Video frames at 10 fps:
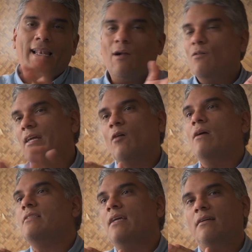la
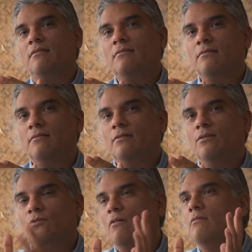consecuencia
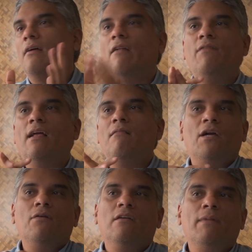son al final
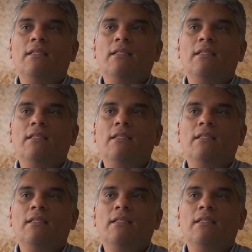mayores